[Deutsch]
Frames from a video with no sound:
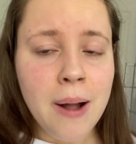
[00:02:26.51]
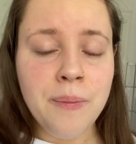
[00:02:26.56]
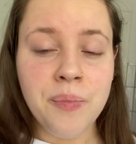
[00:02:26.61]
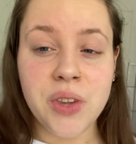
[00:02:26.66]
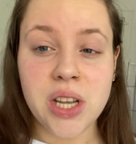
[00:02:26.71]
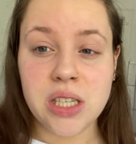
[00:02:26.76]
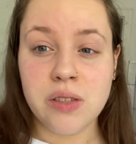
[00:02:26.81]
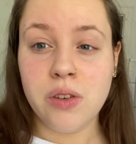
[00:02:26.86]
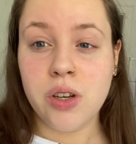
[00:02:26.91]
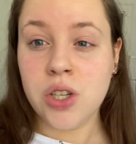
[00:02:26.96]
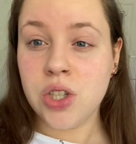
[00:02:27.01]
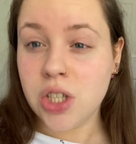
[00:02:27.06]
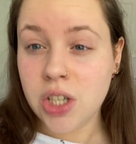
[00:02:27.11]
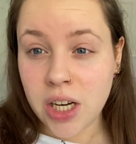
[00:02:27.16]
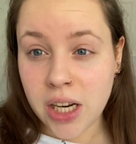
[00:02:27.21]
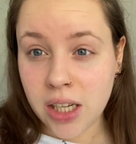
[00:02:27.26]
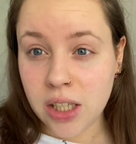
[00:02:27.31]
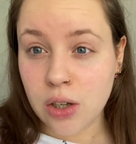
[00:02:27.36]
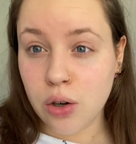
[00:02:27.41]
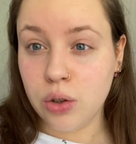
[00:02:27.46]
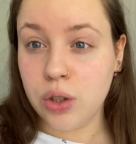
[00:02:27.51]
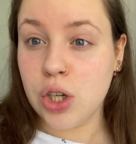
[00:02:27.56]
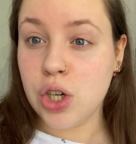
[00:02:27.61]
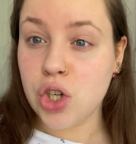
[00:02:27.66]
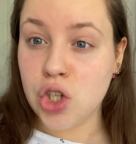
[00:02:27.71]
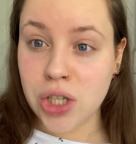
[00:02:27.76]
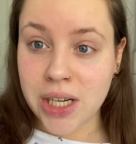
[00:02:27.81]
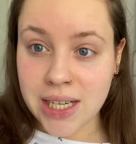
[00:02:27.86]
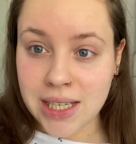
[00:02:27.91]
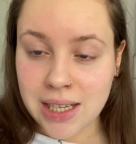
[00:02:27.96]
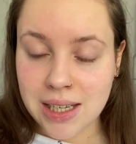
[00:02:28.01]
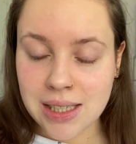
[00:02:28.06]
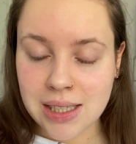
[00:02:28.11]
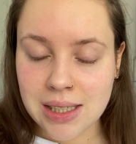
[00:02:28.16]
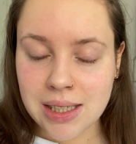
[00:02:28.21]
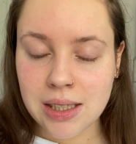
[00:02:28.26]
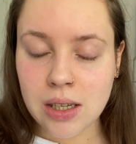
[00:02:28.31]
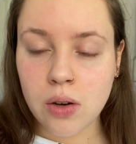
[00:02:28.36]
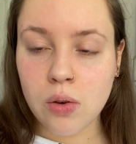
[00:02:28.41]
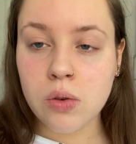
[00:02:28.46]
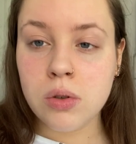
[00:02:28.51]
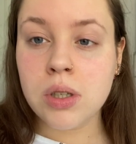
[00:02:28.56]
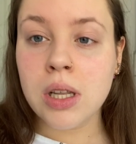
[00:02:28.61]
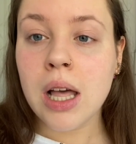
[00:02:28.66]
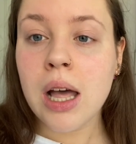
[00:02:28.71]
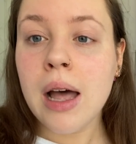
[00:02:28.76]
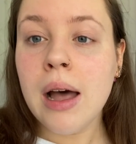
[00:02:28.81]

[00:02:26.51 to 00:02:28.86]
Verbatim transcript: Deswegen schlägt auch der Schnelltest nicht aus.